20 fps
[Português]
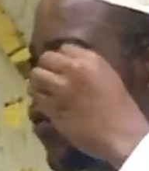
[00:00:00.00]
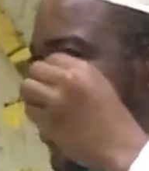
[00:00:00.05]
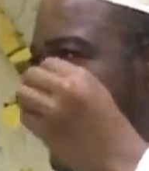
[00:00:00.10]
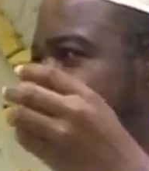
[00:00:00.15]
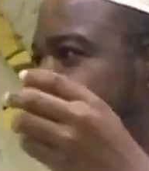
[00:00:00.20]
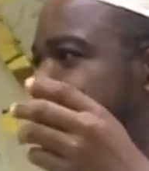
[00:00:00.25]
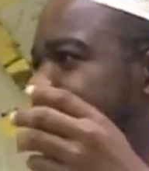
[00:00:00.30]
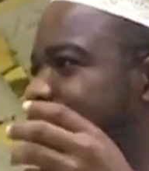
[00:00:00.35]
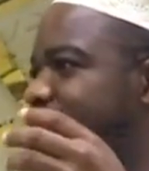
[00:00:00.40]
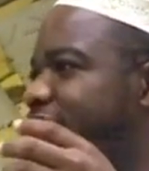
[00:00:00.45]

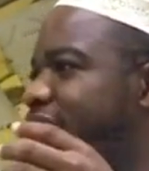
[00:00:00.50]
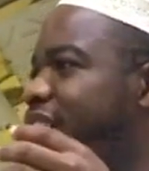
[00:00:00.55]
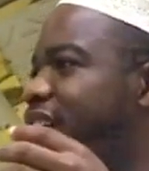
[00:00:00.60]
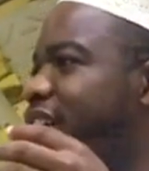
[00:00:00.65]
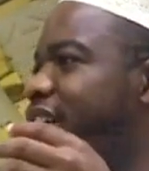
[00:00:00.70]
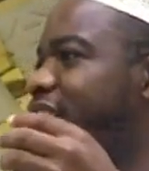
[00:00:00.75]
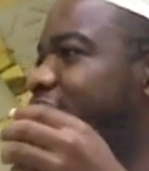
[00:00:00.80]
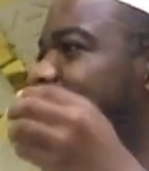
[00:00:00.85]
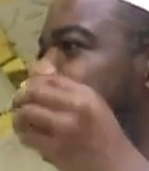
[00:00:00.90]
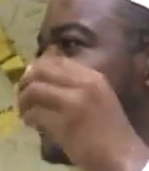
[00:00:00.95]
vista,
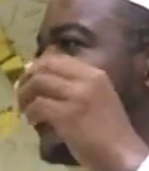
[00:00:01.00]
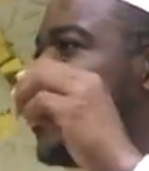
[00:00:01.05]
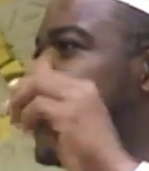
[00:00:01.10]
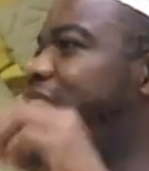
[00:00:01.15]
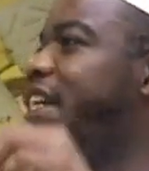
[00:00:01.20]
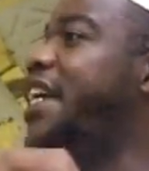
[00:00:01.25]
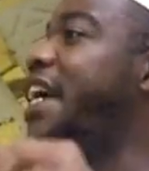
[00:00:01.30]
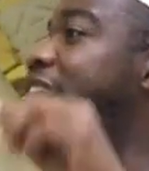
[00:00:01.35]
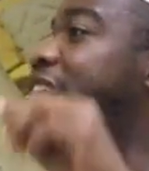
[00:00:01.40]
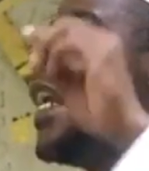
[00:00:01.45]

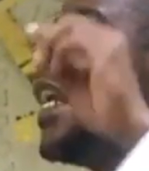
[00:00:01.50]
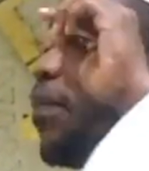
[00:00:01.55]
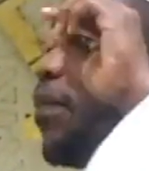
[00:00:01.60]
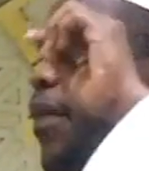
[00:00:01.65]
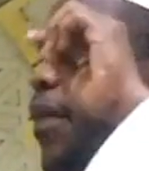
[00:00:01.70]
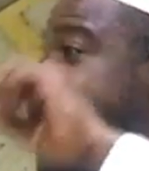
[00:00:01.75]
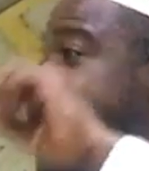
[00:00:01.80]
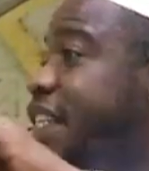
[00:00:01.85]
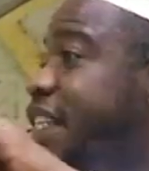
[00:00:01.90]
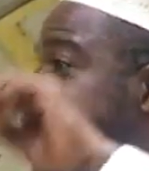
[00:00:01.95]
e ele
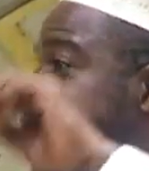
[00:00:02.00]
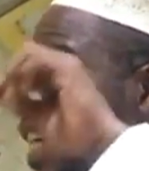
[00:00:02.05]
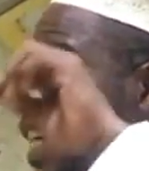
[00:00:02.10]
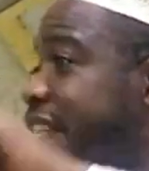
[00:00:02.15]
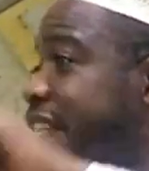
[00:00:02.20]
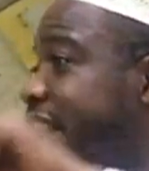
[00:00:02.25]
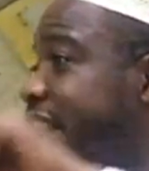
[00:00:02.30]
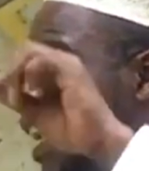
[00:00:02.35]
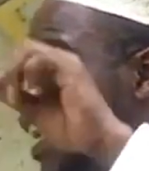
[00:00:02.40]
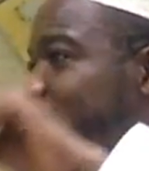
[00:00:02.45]

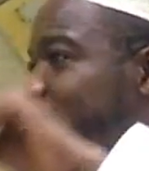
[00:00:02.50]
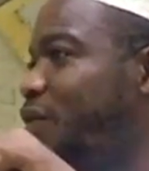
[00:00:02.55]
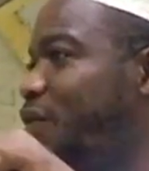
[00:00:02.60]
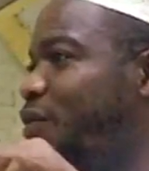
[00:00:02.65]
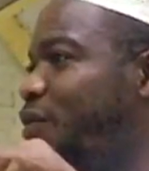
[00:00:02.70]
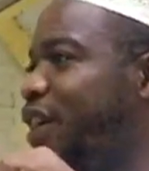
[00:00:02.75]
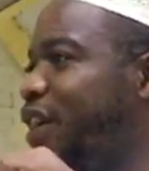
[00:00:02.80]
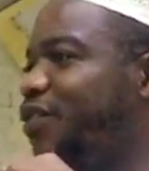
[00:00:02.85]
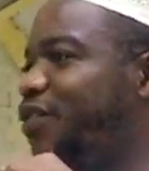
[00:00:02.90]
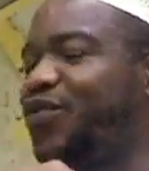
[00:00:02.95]
pacientar com
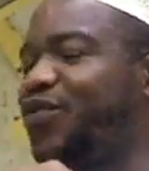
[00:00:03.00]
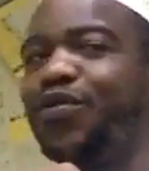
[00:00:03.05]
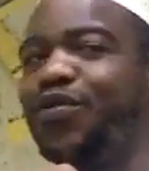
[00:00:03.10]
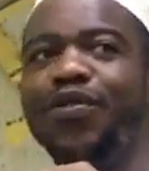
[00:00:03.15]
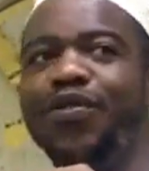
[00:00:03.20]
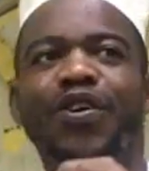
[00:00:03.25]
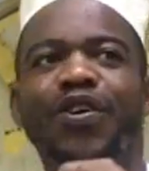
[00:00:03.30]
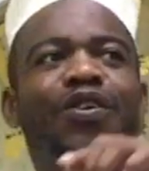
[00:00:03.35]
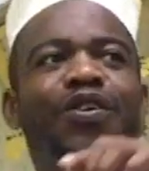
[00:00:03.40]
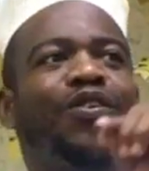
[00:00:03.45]
isso,
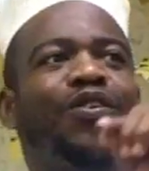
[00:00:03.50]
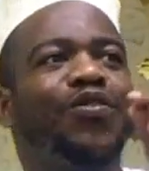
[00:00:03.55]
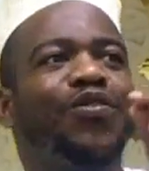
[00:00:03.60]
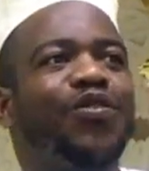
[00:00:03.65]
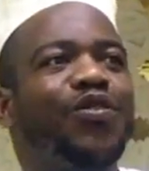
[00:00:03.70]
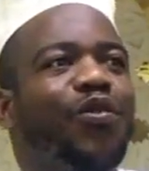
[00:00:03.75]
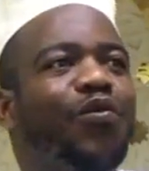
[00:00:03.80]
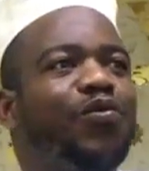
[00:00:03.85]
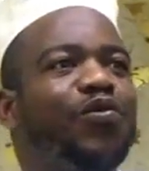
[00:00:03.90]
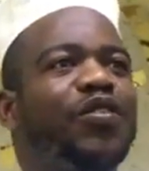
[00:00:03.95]

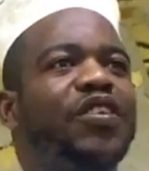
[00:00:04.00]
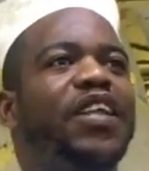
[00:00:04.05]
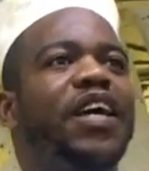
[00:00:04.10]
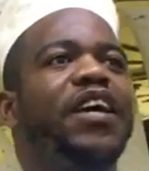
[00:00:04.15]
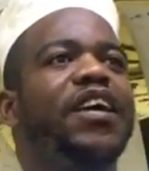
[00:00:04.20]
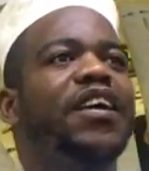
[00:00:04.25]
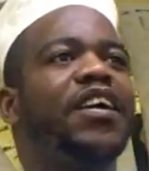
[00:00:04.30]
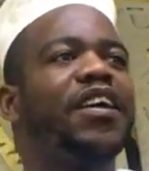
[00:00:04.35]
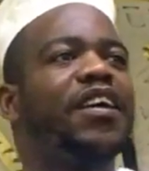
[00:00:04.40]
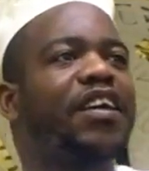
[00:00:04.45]
não
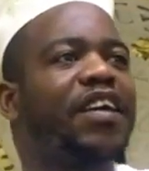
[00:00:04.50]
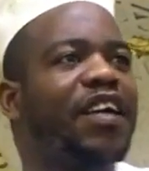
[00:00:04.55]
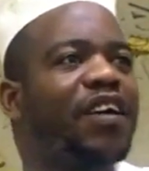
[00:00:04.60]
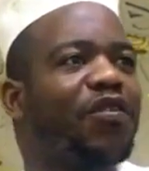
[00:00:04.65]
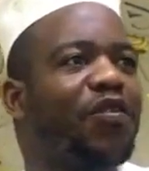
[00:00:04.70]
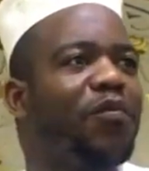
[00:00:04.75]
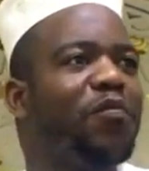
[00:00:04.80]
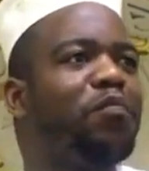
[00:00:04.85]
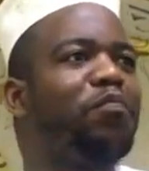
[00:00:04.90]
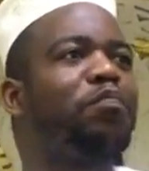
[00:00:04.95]
tem
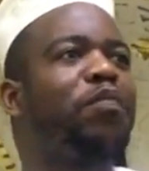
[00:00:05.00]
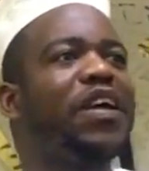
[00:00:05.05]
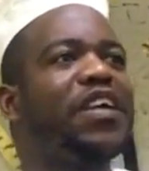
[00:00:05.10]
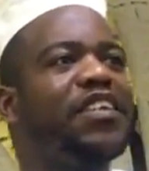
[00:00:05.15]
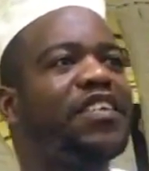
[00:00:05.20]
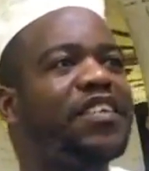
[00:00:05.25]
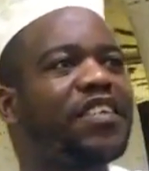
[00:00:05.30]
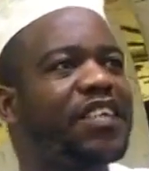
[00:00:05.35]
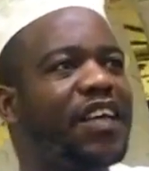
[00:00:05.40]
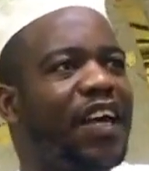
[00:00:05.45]

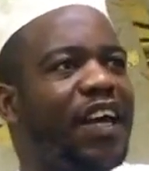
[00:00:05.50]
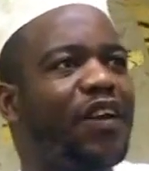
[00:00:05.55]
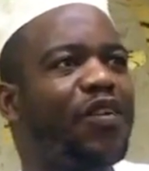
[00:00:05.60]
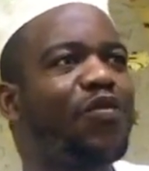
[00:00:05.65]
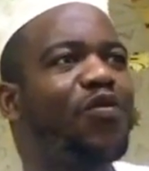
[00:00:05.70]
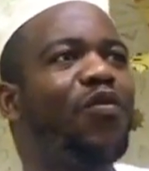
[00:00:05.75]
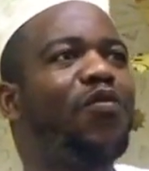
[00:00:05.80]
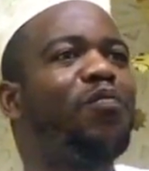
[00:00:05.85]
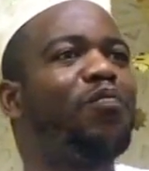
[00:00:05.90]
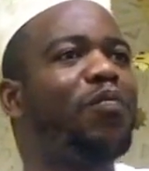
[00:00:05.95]
recompensa
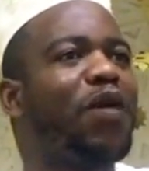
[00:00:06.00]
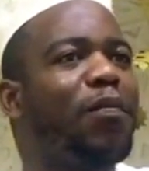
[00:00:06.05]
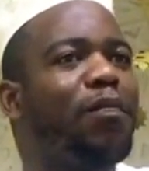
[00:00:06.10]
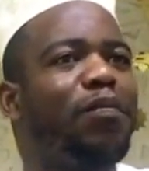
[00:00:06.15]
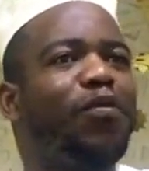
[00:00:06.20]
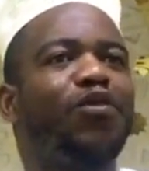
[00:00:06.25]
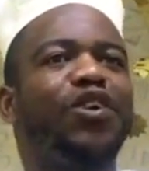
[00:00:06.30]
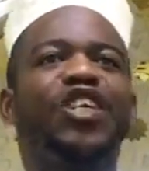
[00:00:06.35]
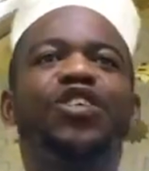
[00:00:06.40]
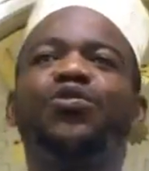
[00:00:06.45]
alguma
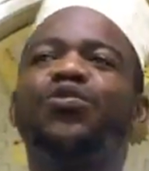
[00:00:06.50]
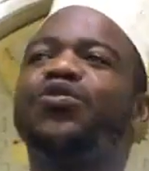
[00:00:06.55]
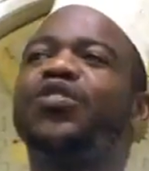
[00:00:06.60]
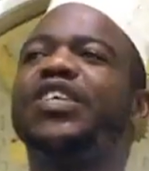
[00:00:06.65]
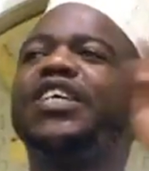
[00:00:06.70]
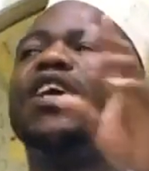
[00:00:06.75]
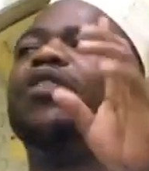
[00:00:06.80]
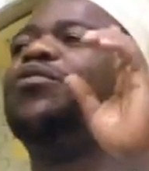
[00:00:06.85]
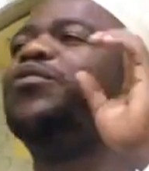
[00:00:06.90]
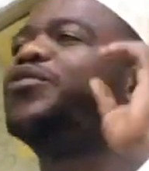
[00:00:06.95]
por isso,
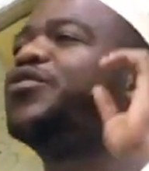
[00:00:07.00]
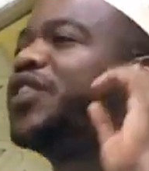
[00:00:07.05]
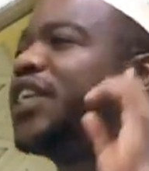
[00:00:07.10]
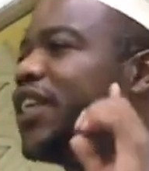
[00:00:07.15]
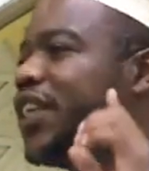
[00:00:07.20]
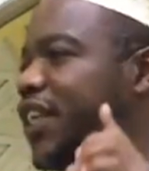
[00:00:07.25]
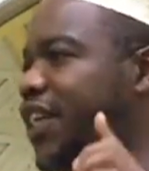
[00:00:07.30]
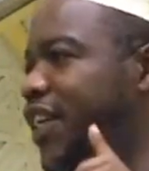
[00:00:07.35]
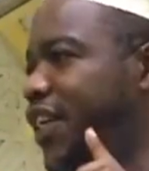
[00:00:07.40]
senão o Jannah.